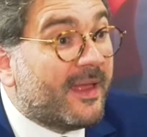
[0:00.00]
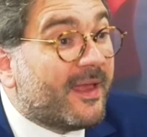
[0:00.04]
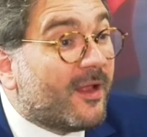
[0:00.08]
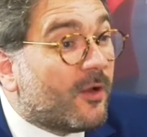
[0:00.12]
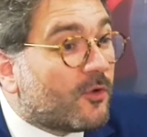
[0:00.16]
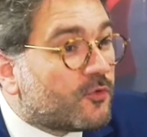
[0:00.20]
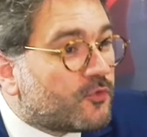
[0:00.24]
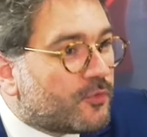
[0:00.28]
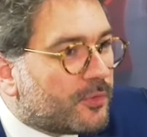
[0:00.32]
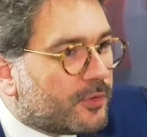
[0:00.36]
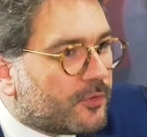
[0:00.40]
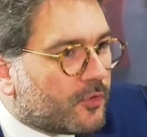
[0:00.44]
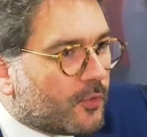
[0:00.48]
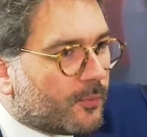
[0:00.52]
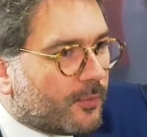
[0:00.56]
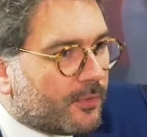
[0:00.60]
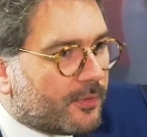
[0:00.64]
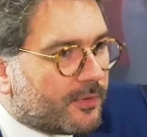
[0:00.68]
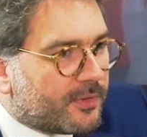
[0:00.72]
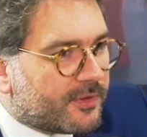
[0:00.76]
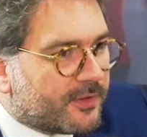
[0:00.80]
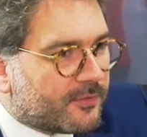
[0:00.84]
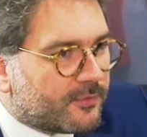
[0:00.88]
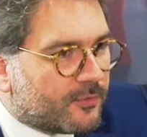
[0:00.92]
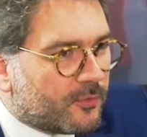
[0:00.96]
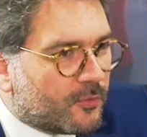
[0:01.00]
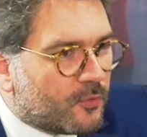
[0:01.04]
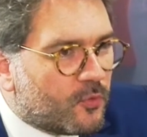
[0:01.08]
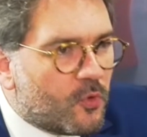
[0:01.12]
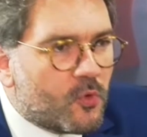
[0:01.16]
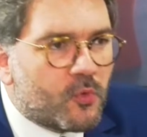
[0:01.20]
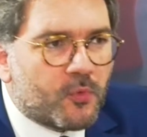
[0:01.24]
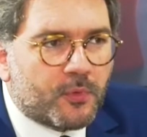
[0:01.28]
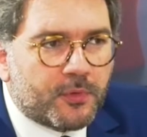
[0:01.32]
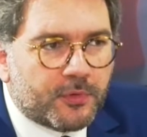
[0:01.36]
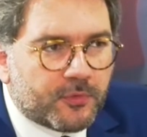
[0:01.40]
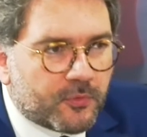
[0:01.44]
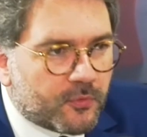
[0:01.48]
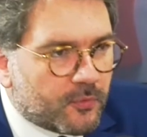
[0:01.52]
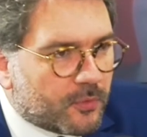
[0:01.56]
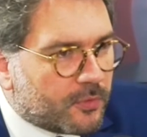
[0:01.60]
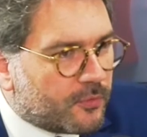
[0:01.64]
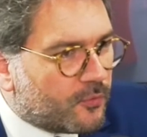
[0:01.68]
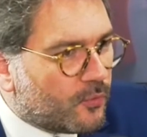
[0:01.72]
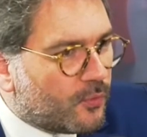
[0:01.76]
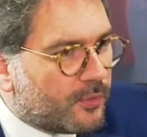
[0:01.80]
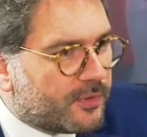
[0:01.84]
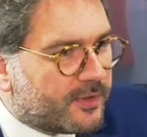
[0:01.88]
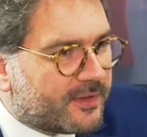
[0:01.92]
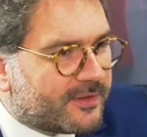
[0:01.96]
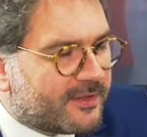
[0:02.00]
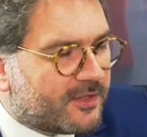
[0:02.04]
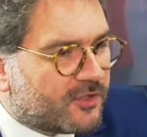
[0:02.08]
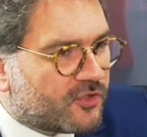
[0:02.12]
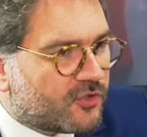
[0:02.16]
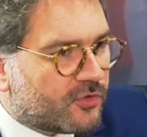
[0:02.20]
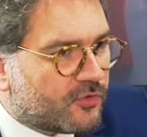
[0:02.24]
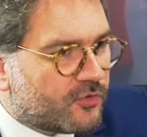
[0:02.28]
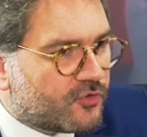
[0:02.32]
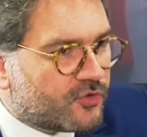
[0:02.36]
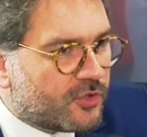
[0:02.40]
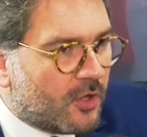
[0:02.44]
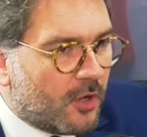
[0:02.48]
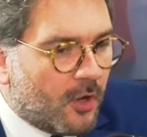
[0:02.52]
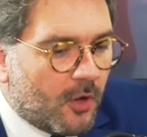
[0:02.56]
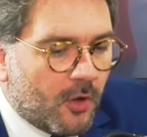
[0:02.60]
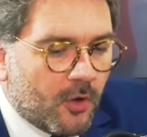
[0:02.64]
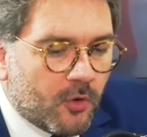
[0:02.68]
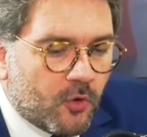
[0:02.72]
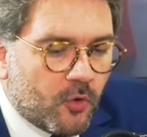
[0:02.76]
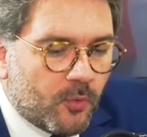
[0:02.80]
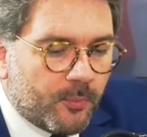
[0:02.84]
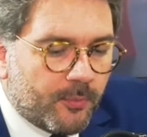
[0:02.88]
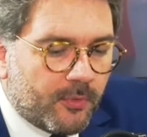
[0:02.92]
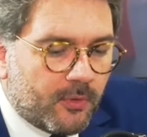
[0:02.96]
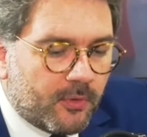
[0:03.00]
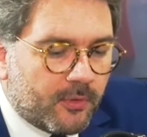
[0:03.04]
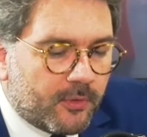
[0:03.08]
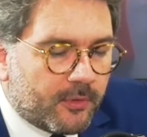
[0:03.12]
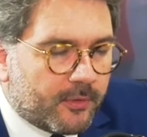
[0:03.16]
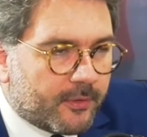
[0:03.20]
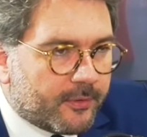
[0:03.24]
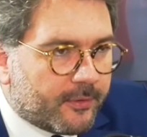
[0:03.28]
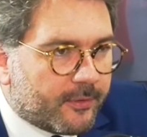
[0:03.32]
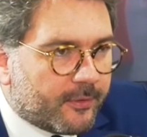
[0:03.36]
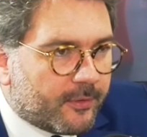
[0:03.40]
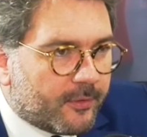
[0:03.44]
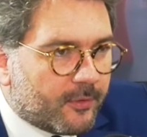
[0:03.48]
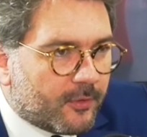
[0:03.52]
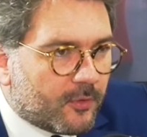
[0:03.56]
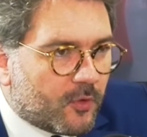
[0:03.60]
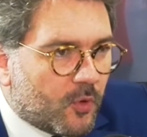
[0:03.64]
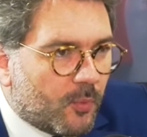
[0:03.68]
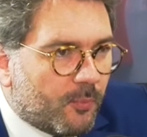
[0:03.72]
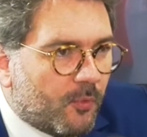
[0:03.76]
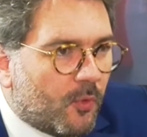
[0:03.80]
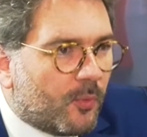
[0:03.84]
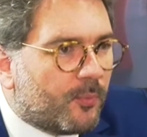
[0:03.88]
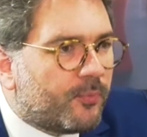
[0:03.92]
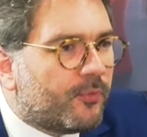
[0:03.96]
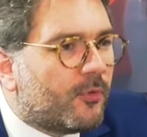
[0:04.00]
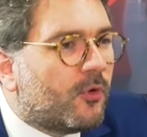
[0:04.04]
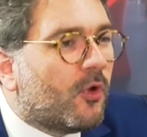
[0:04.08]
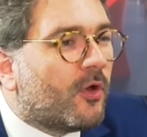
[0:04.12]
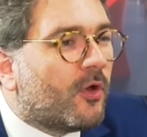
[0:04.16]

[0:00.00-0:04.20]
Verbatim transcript: Alors justement, cette co-construction, cet échange, comment, euh, comment on peut